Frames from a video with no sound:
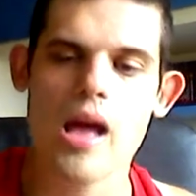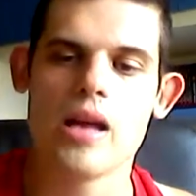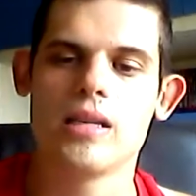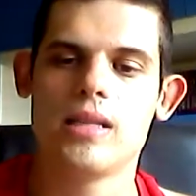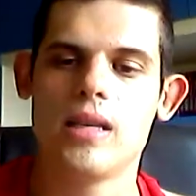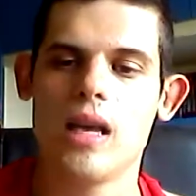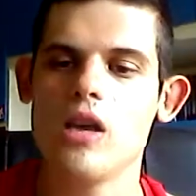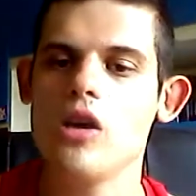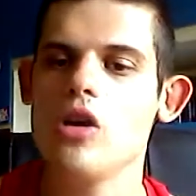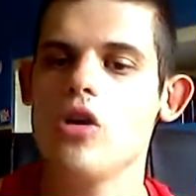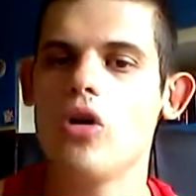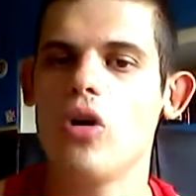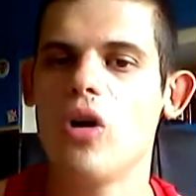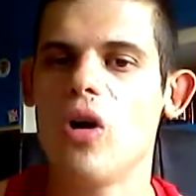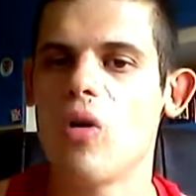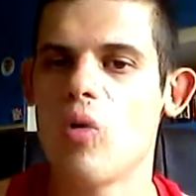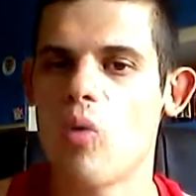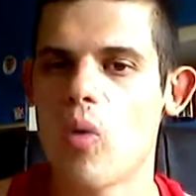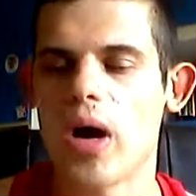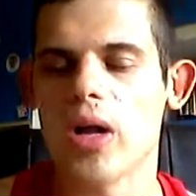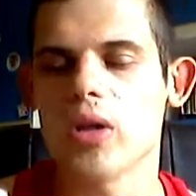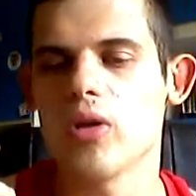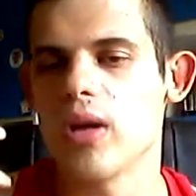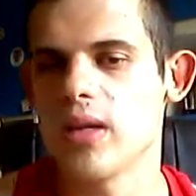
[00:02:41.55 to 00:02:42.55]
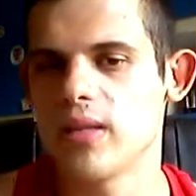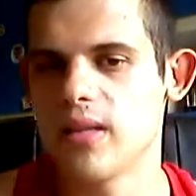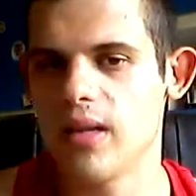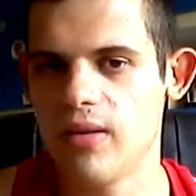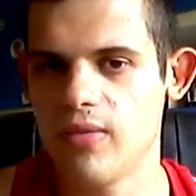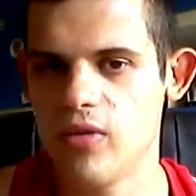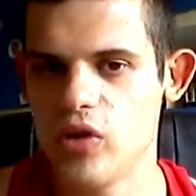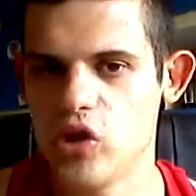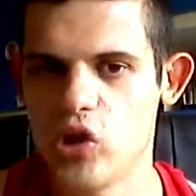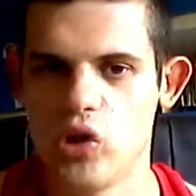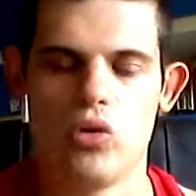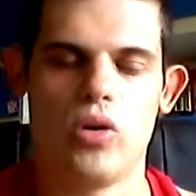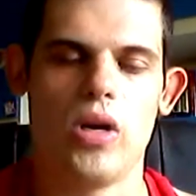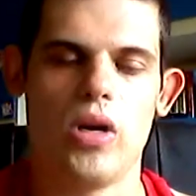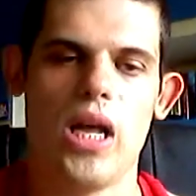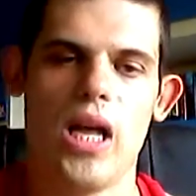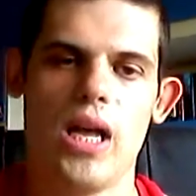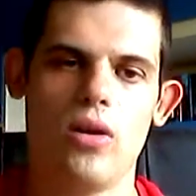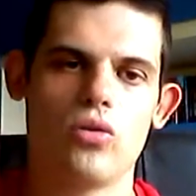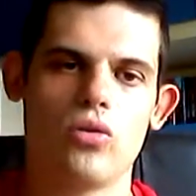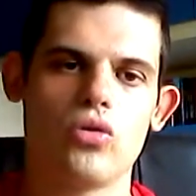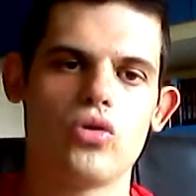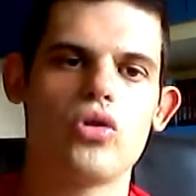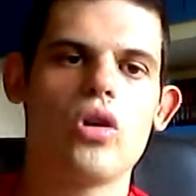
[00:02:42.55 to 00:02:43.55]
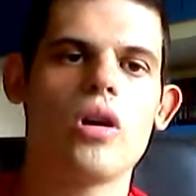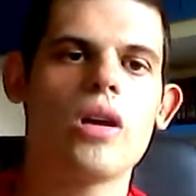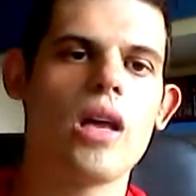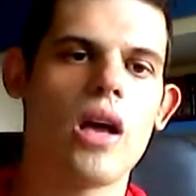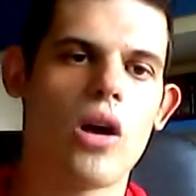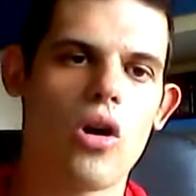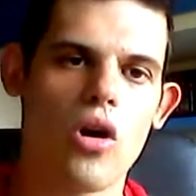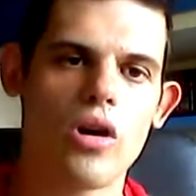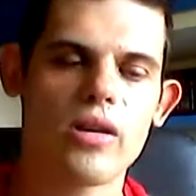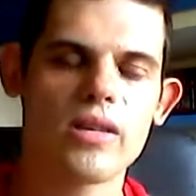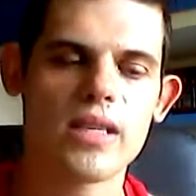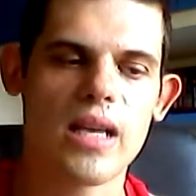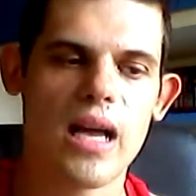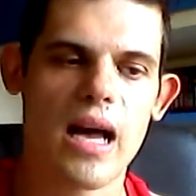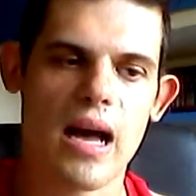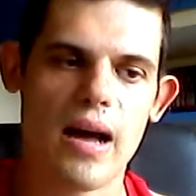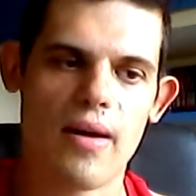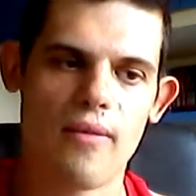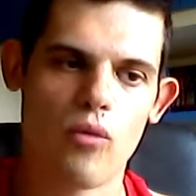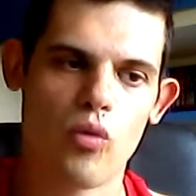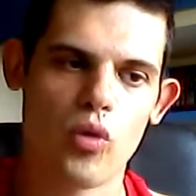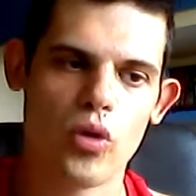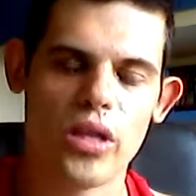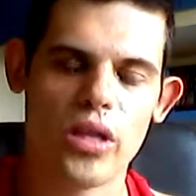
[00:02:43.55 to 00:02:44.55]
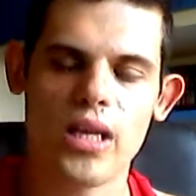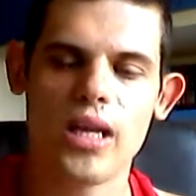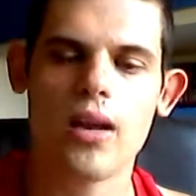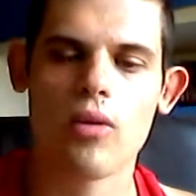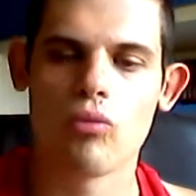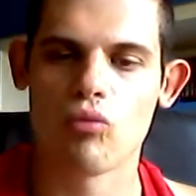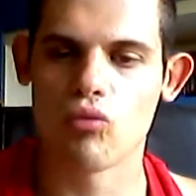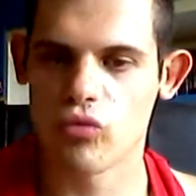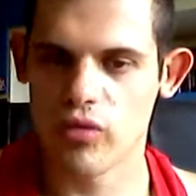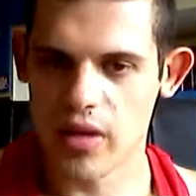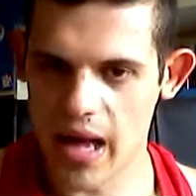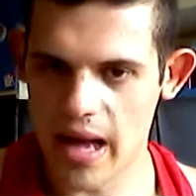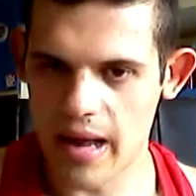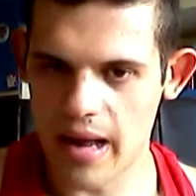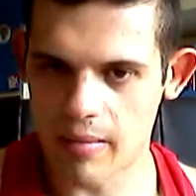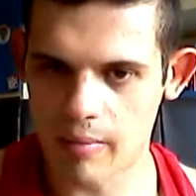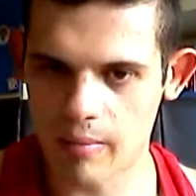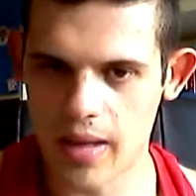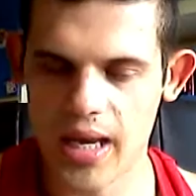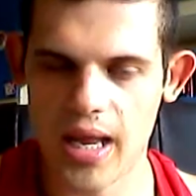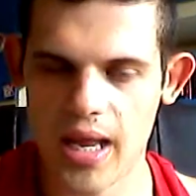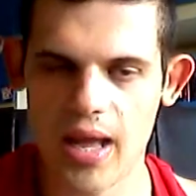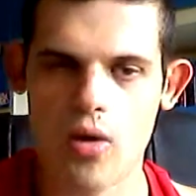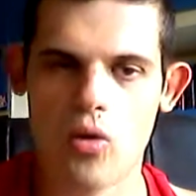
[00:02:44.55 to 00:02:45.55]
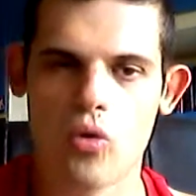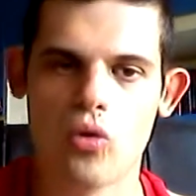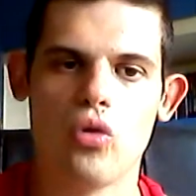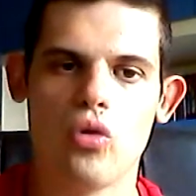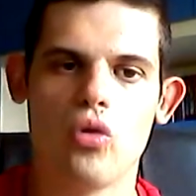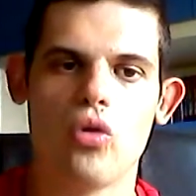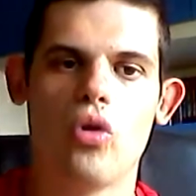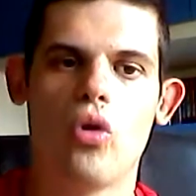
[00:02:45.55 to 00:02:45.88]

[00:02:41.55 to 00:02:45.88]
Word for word: Se io guardo la televisione e non so che cosa vuol dire un termine o,